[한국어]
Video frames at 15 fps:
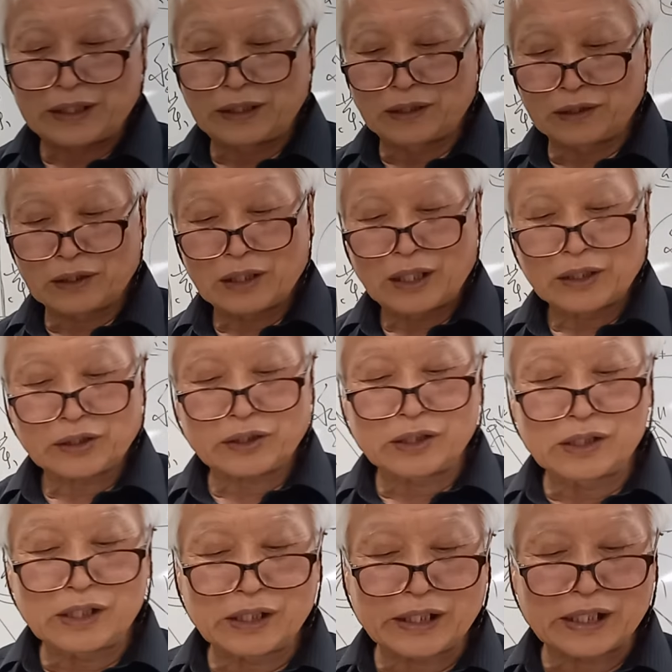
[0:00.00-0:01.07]
기는
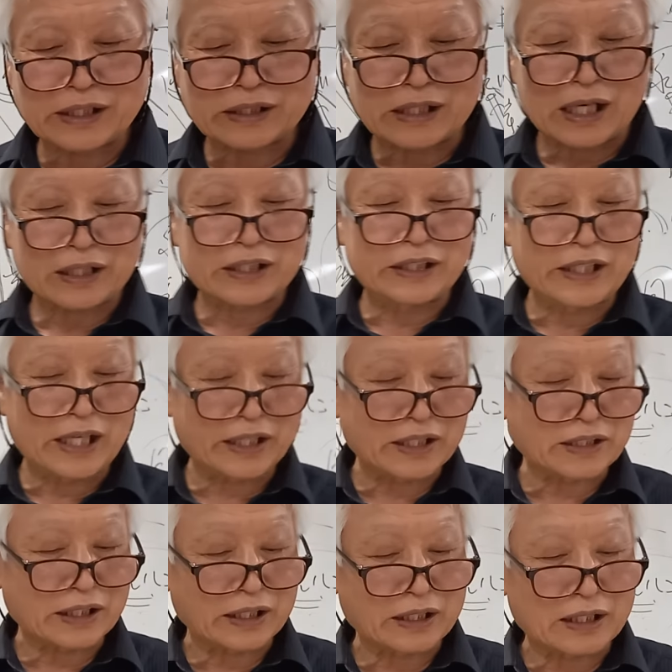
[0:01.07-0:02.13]
틀기자,
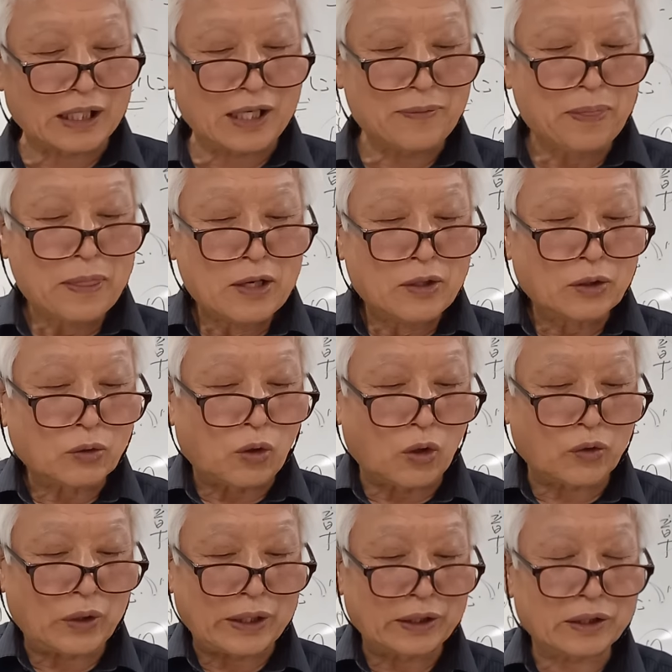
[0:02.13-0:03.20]
기계기자니까
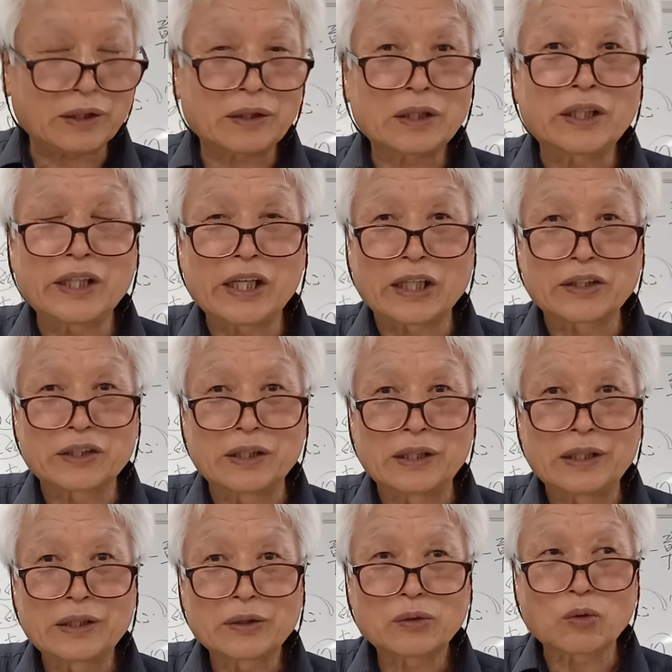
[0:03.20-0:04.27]
고요한 틀이야.
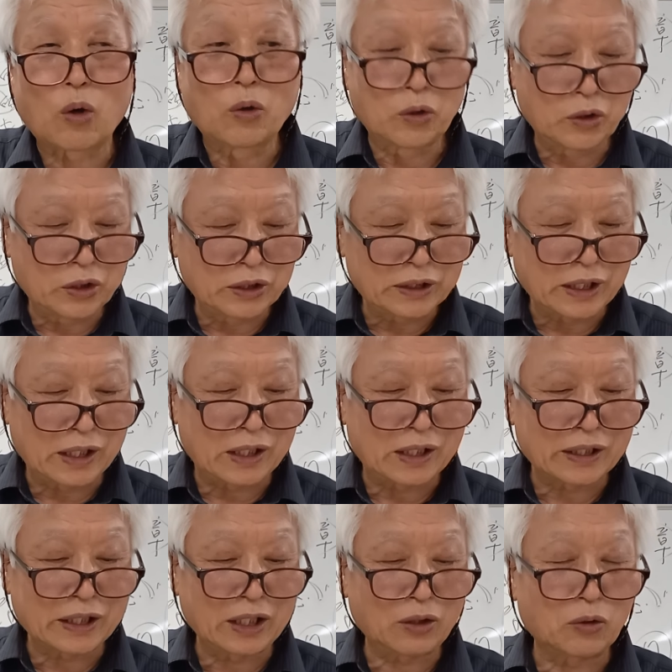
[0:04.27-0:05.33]
틀.
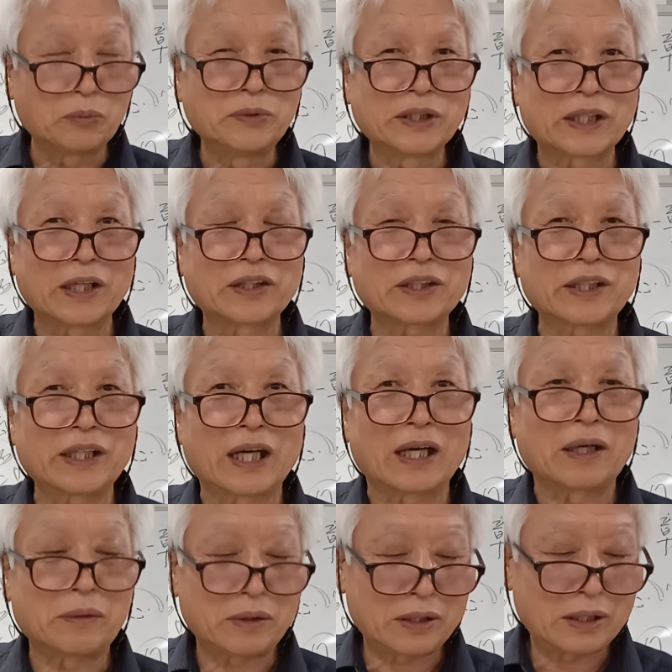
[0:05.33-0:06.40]
동정이 움직거리는
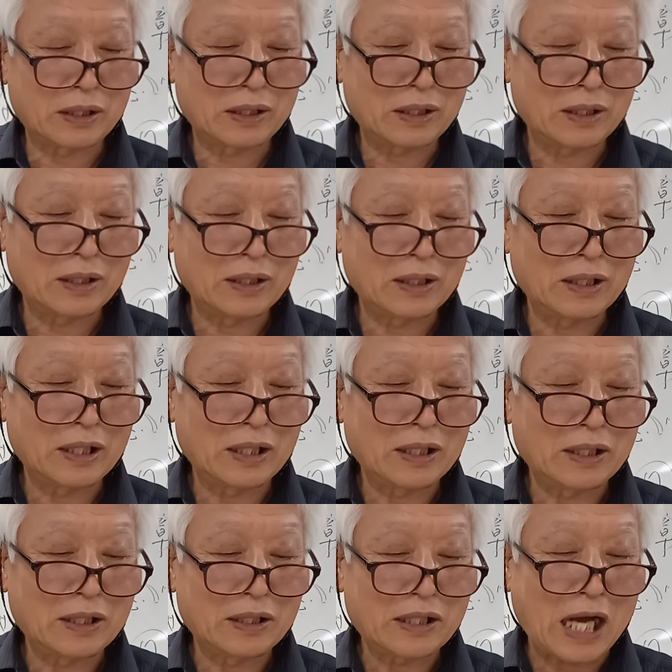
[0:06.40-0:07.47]
틀이야.
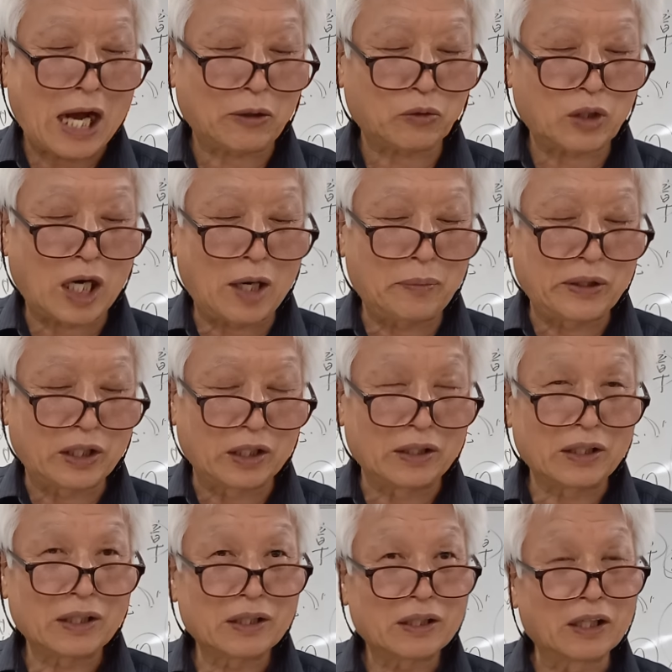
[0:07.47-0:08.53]
학과
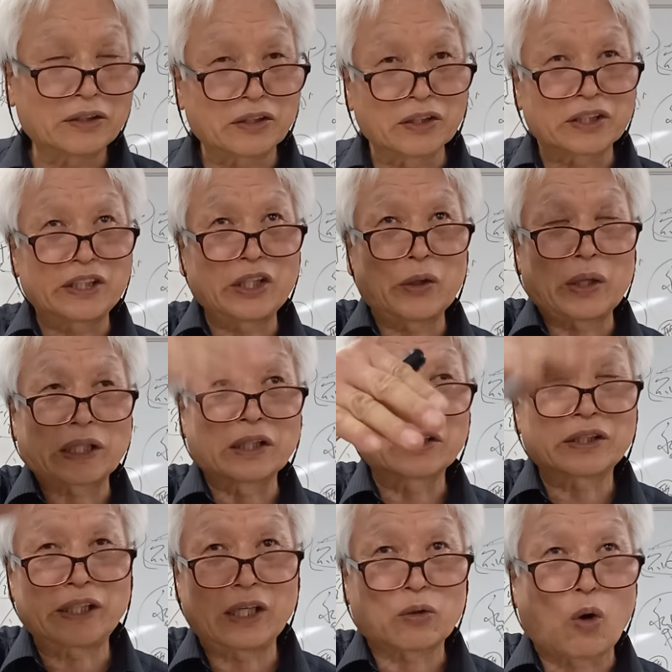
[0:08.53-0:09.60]
벽은 어떤 기계 같은
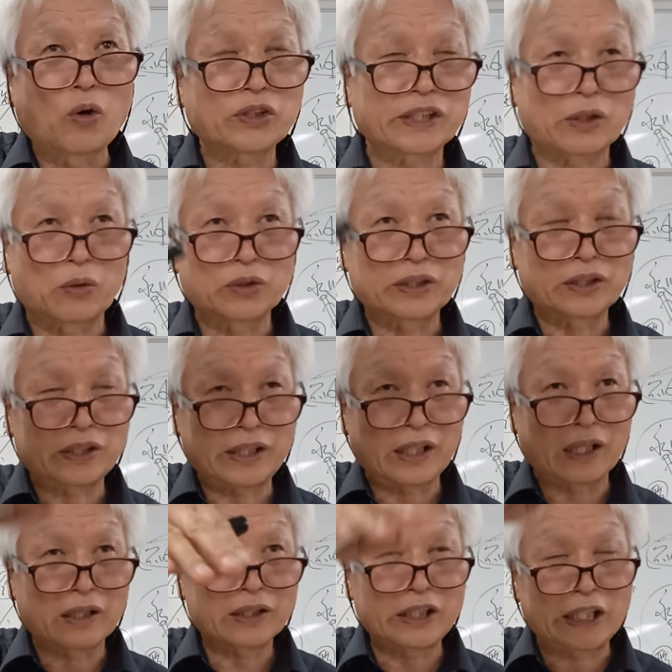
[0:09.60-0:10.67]
틀이야. 공식
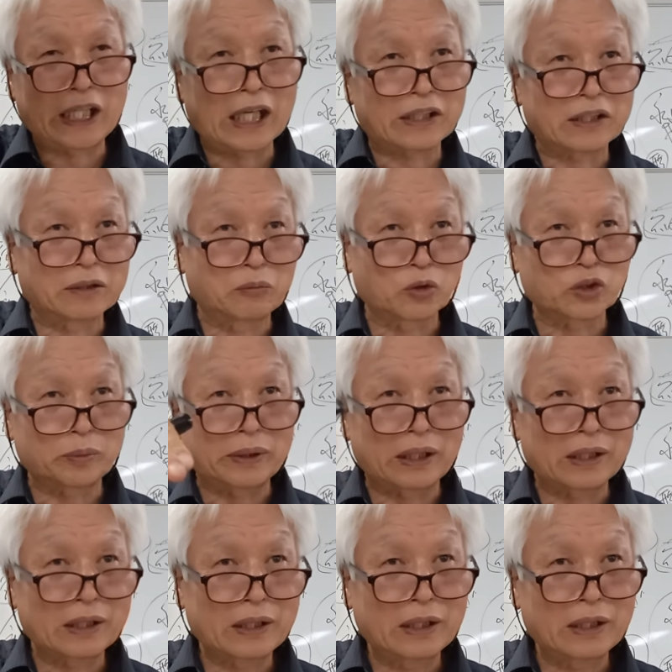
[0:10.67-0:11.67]
틀이야. 기계 같은 모습이야.